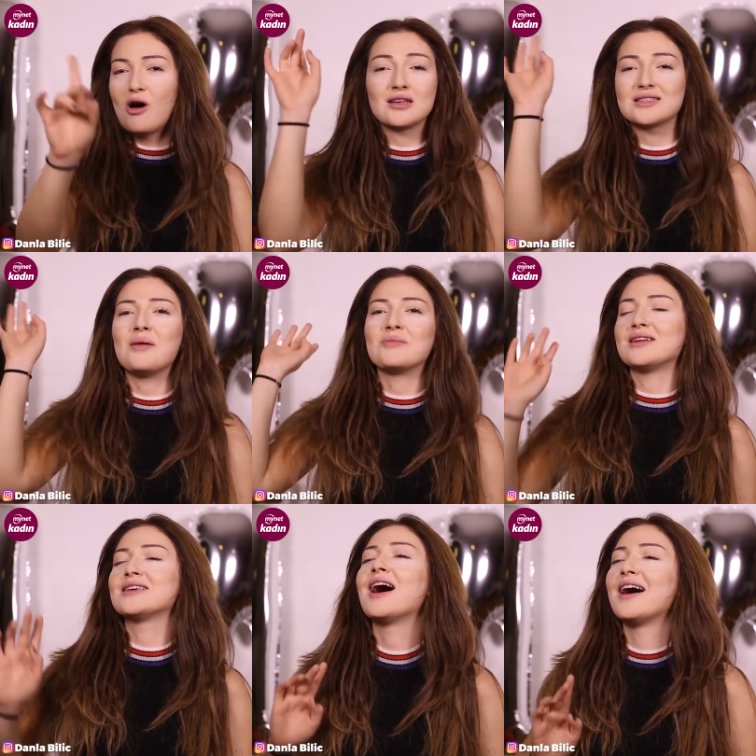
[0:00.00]
Muazzam
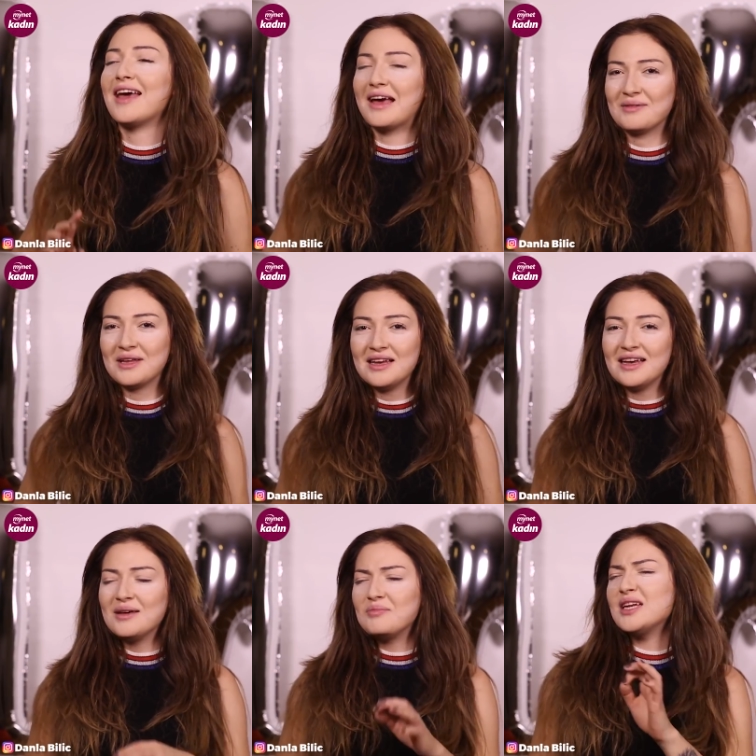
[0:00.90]
bir hikaye.
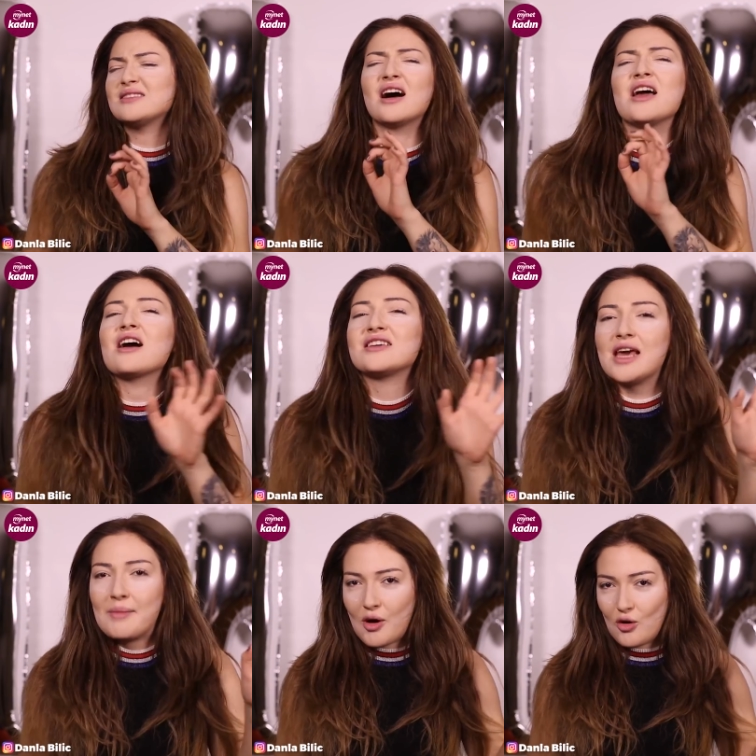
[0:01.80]
Bir
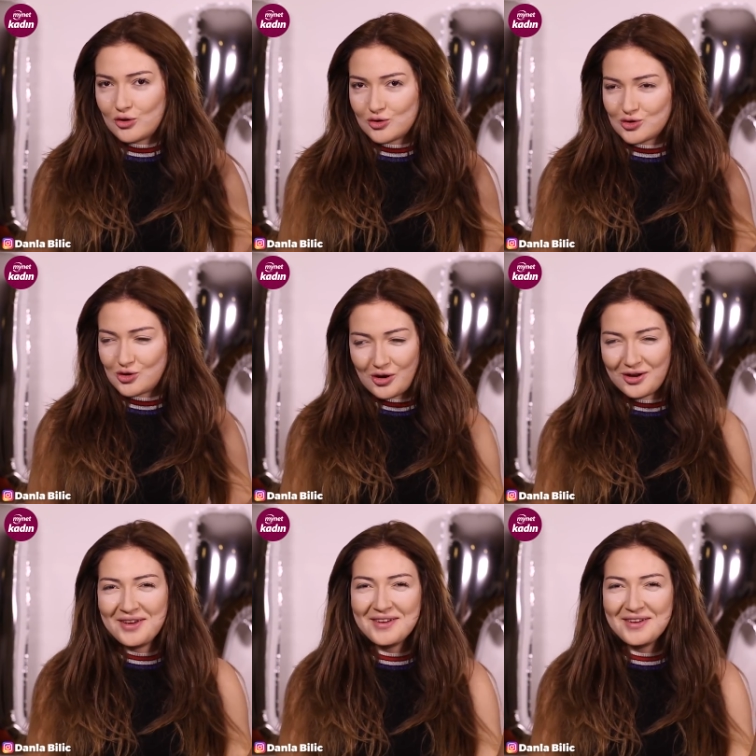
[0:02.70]
dayak yeme öyküsü.